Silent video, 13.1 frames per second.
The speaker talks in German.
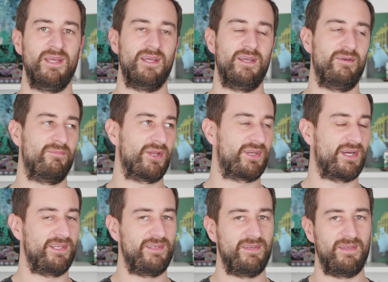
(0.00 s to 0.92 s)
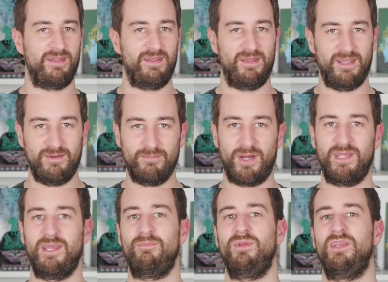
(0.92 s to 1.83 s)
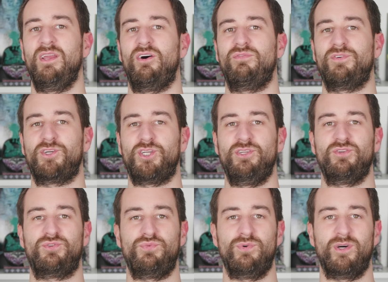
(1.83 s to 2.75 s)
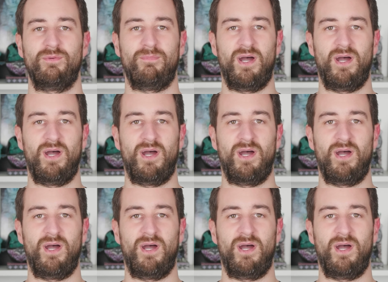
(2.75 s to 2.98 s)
Äh, man kann in Miami auch verschiedene Touren